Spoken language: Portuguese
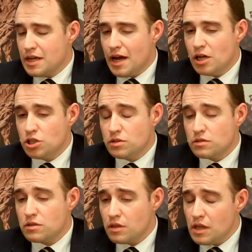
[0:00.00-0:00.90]
de caixa.
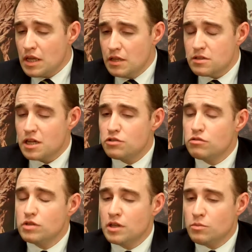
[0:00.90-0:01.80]
Uhum. Isso está
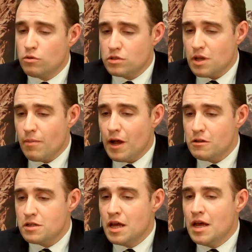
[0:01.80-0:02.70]
dificultando um pouco os
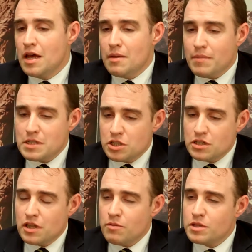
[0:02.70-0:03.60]
trabalhos, mas a
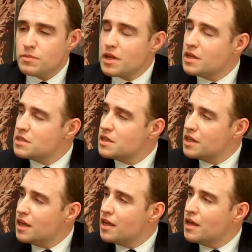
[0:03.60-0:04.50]
gente tem uma esperança de
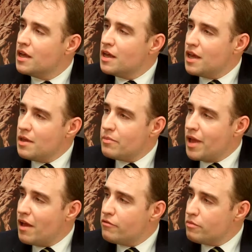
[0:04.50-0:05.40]
que em
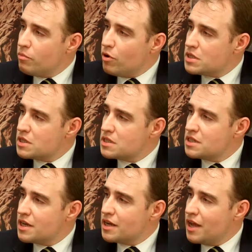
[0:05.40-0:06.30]
breve possa
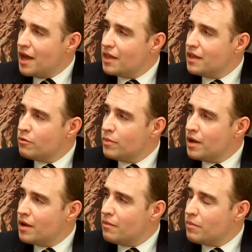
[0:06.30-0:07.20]
ser criada
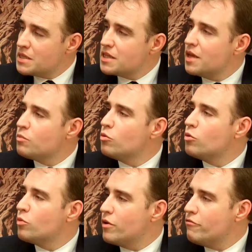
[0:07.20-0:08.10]
uma parceria
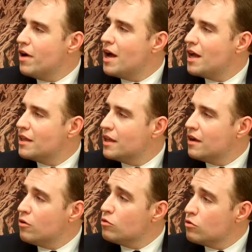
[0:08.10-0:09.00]
público-privada,
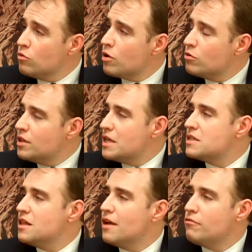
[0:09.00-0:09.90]
algo como
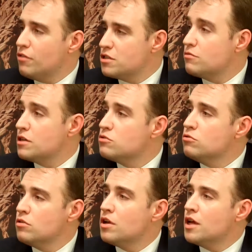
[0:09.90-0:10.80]
acontece lá em Foz do
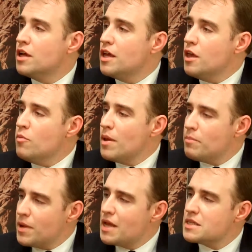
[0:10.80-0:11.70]
Iguaçu, Perfeito. e uma
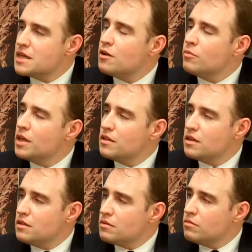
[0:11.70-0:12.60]
empresa
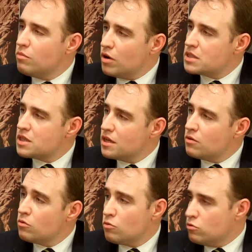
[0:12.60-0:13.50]
realmente possa,
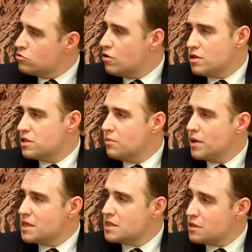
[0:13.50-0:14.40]
ou um consórcio de
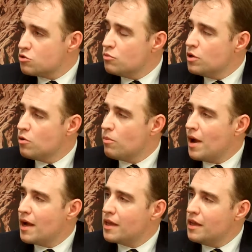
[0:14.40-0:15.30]
empresas, assumir o
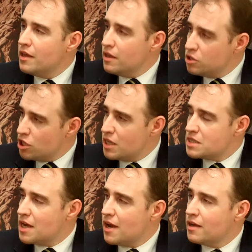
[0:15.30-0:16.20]
parque e
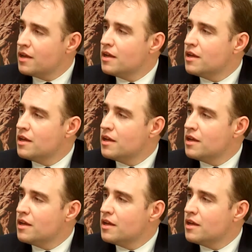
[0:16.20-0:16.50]
gerenciar